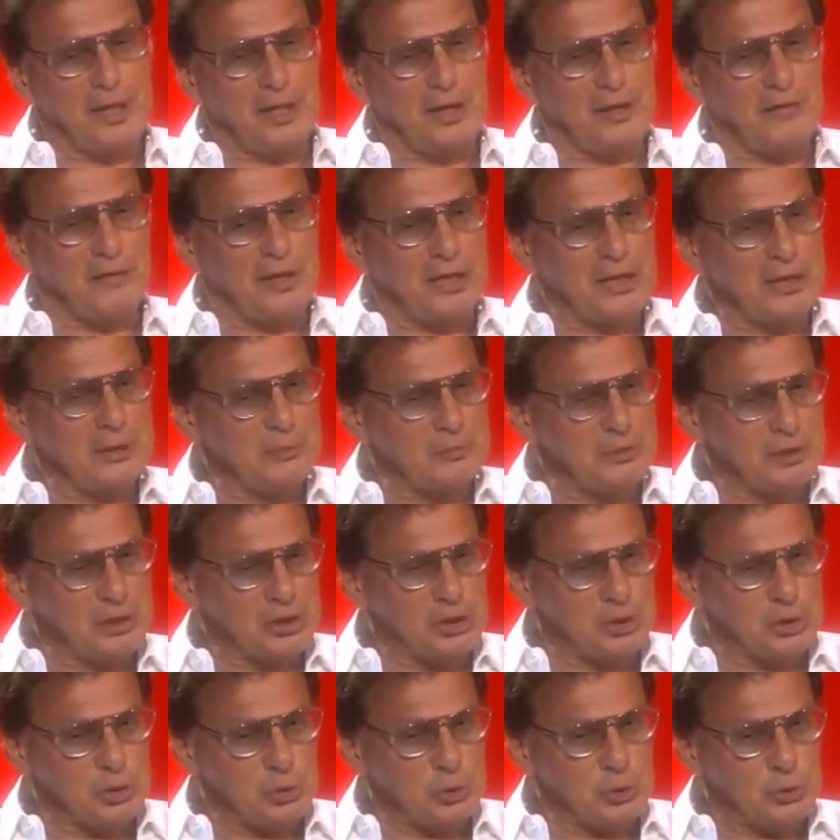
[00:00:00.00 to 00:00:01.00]
говорил
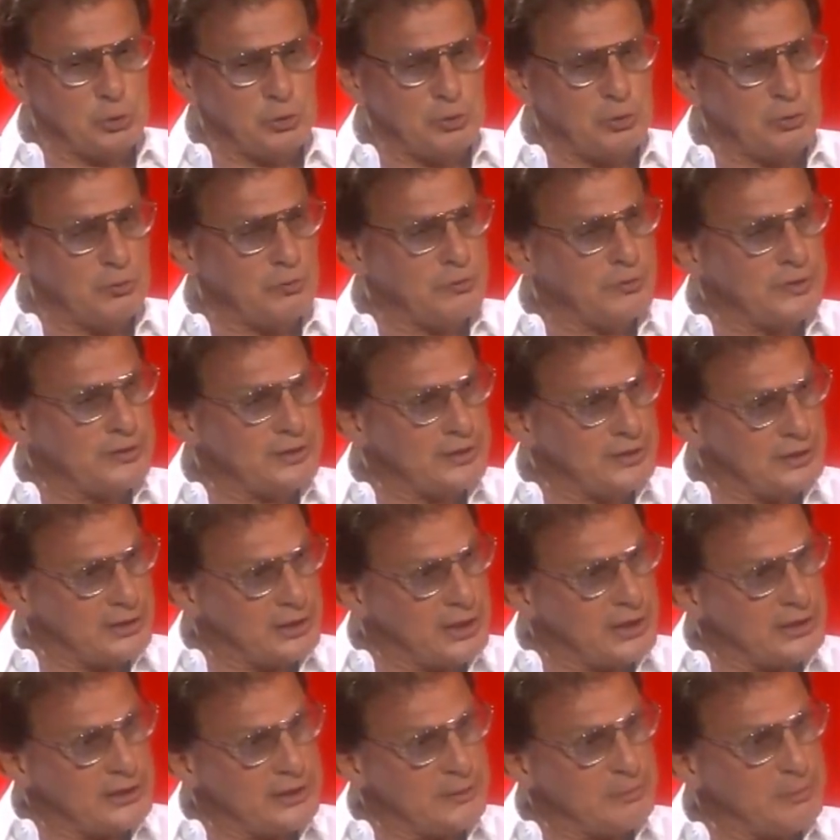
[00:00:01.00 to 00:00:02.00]
мне, что вы
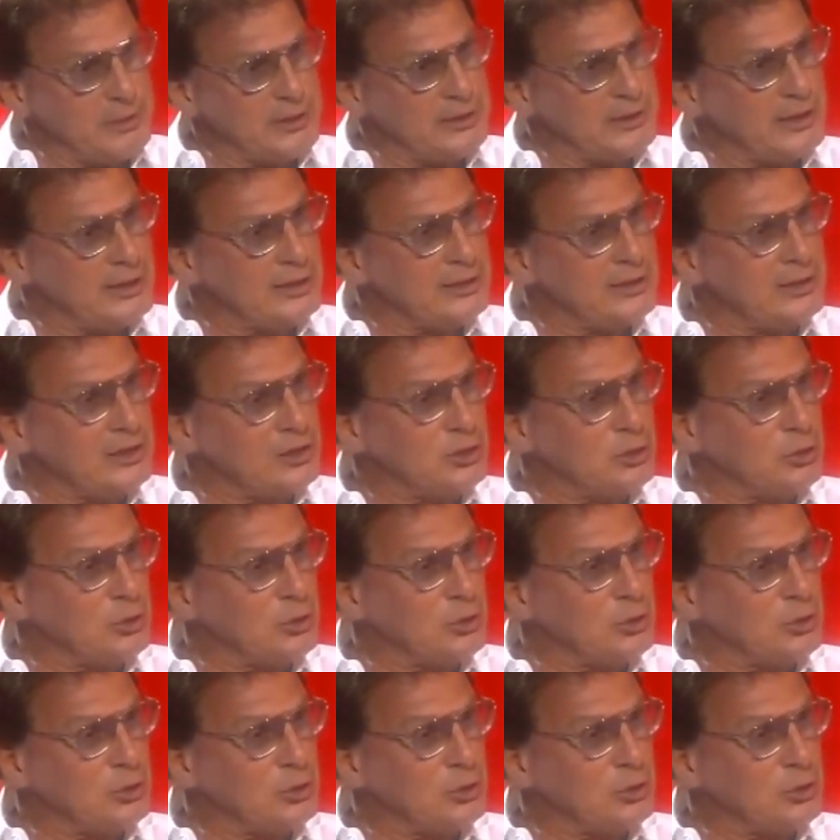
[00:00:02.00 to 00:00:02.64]
стесняетесь признаться,